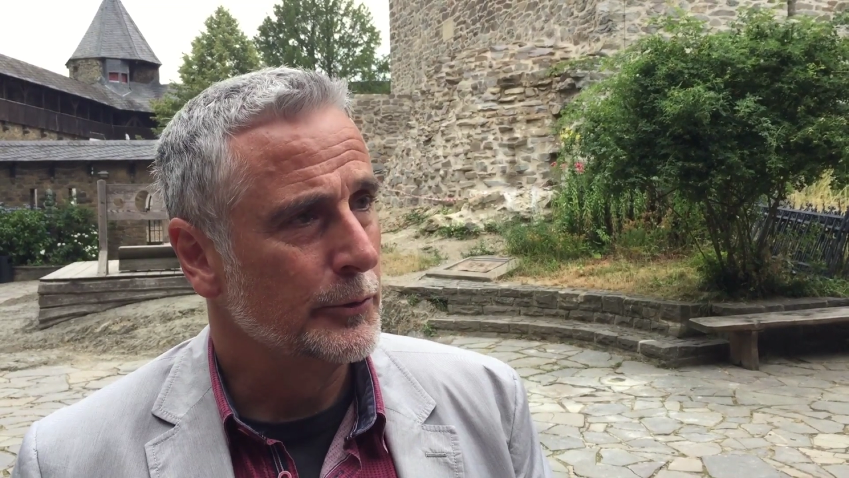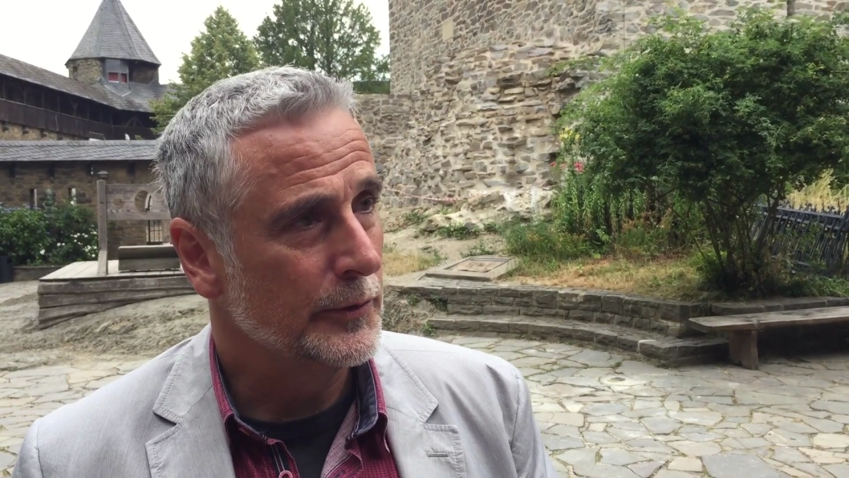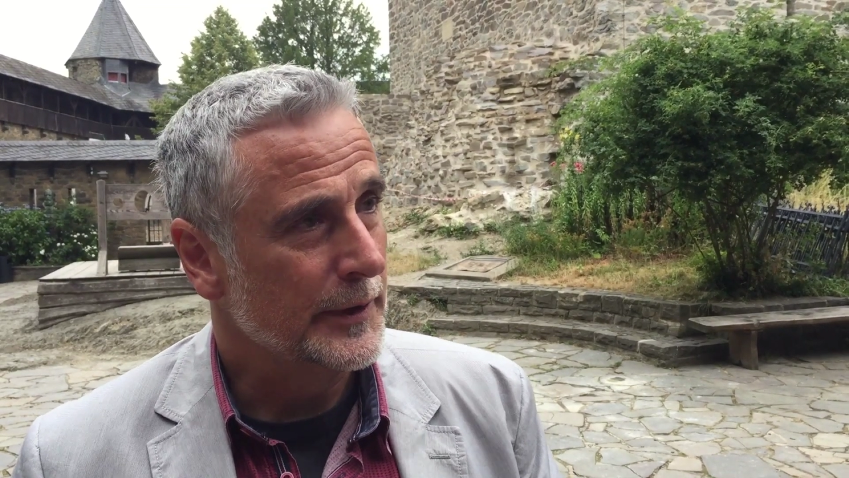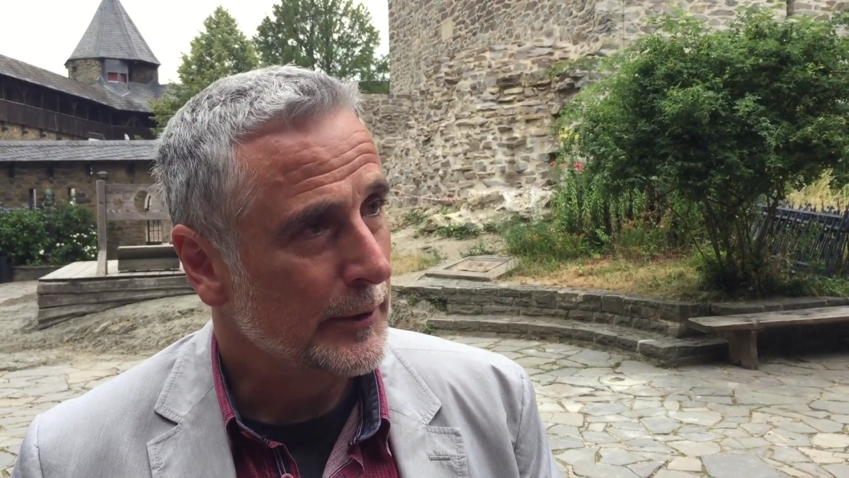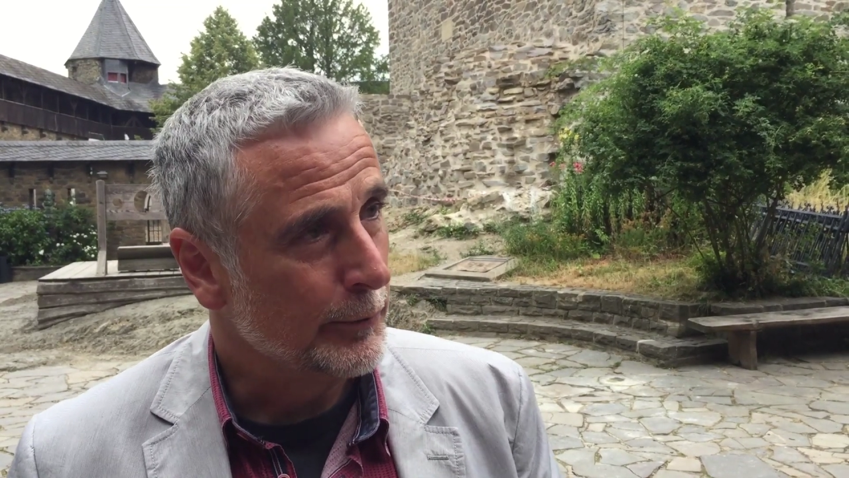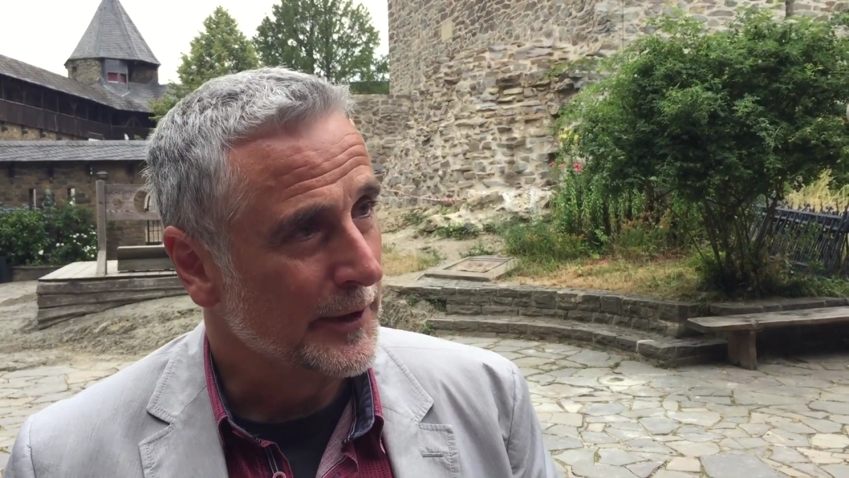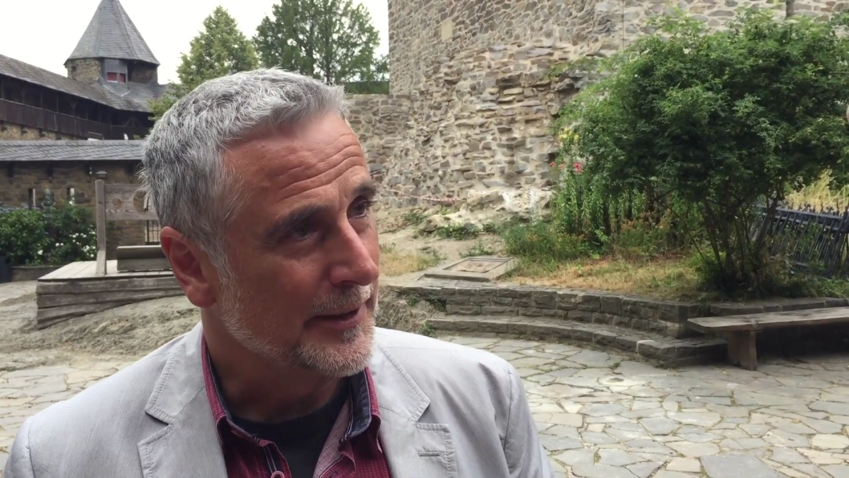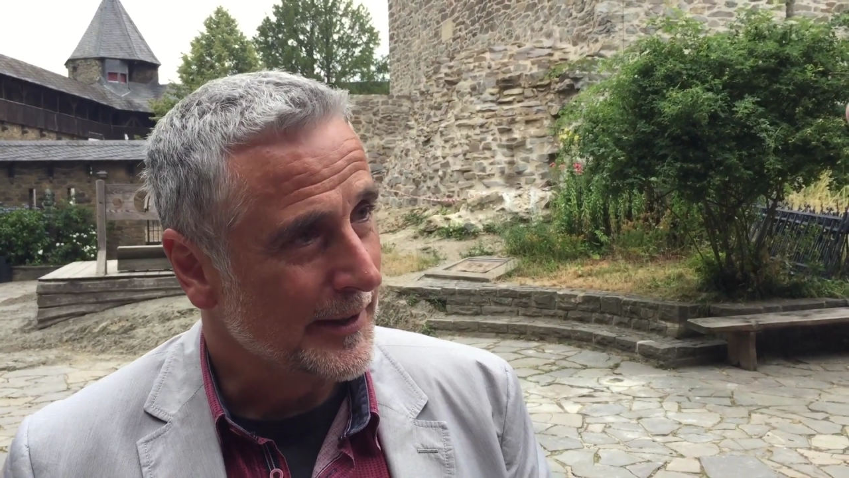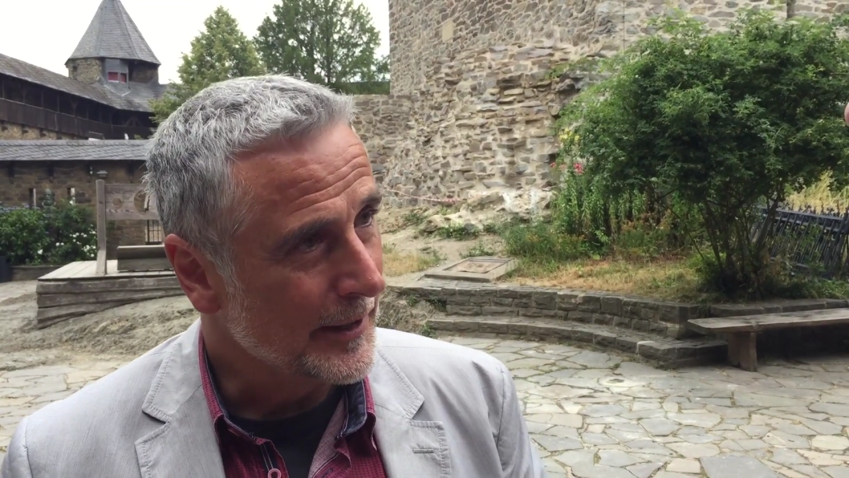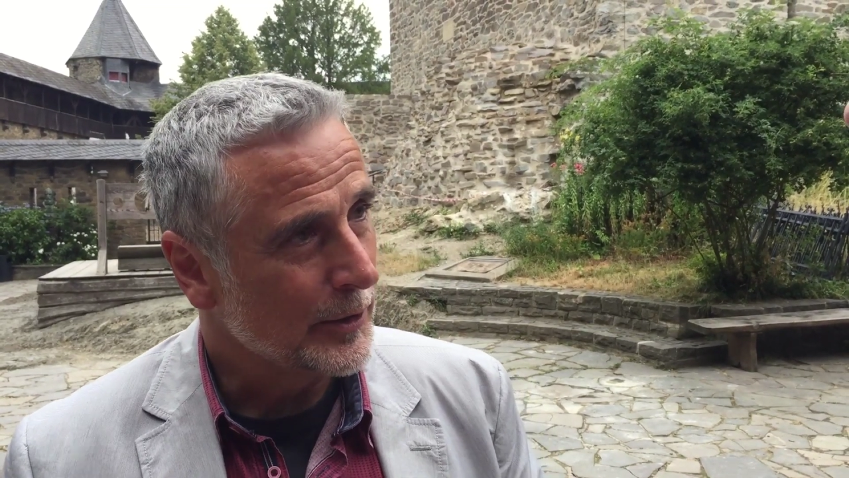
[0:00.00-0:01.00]
nicht für die
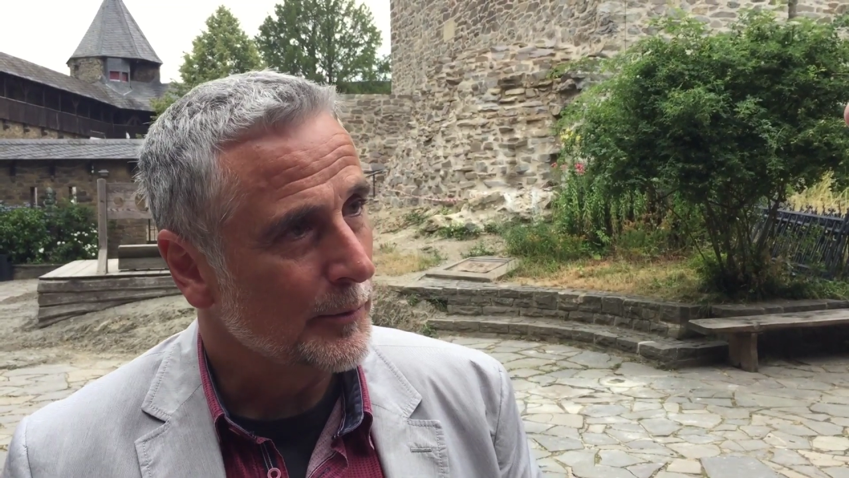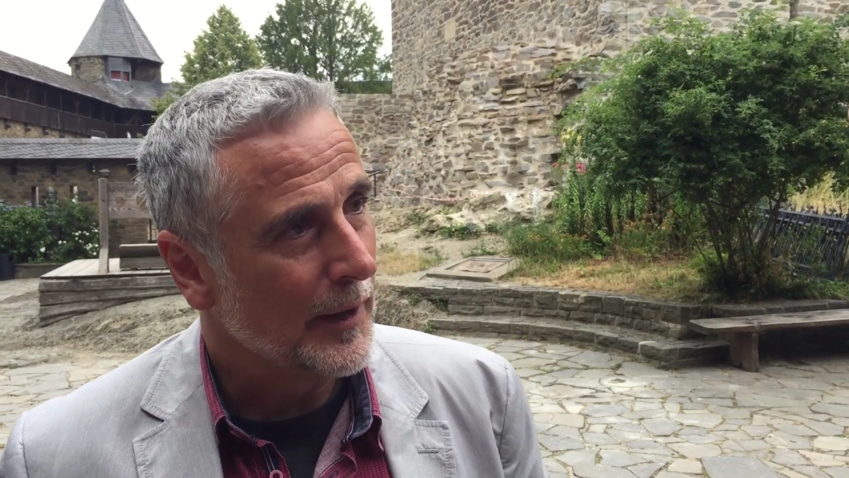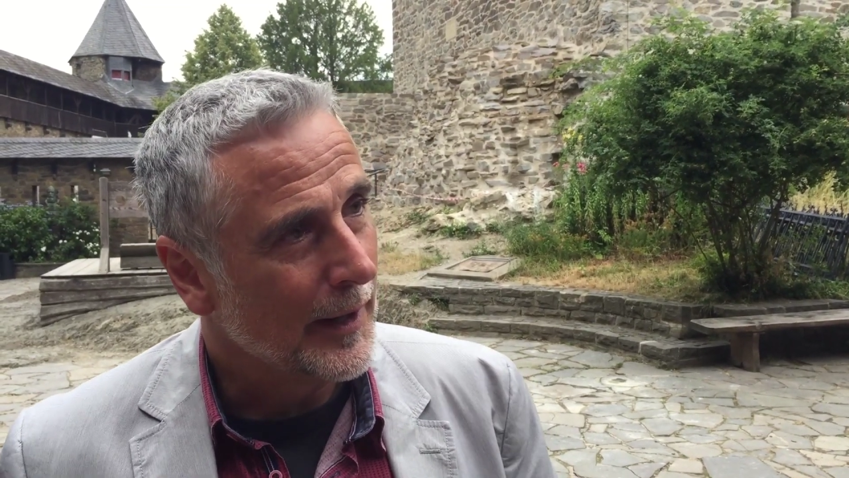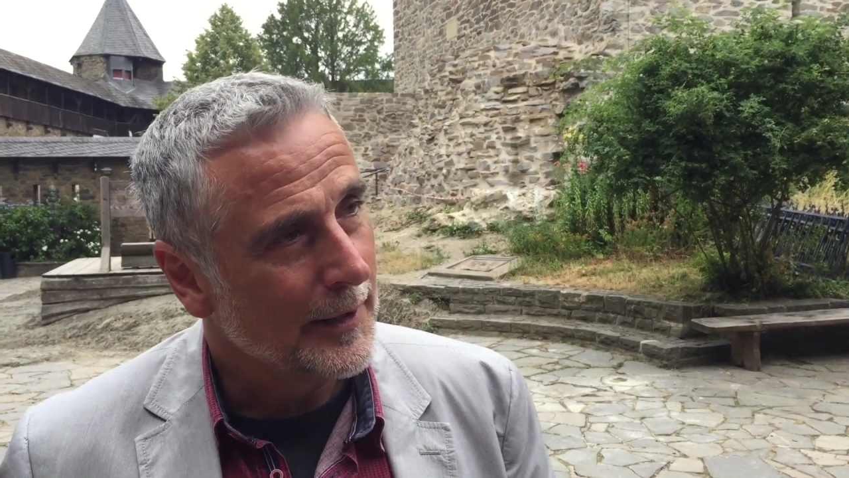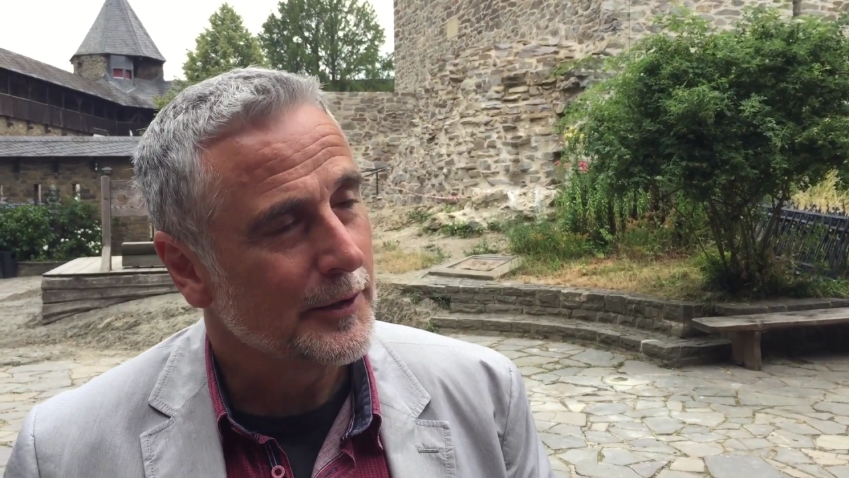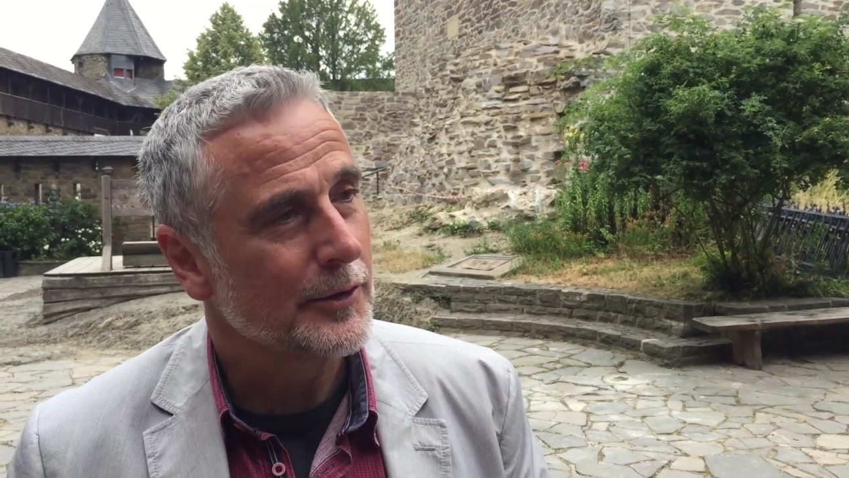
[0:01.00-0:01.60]
Telekom alleine,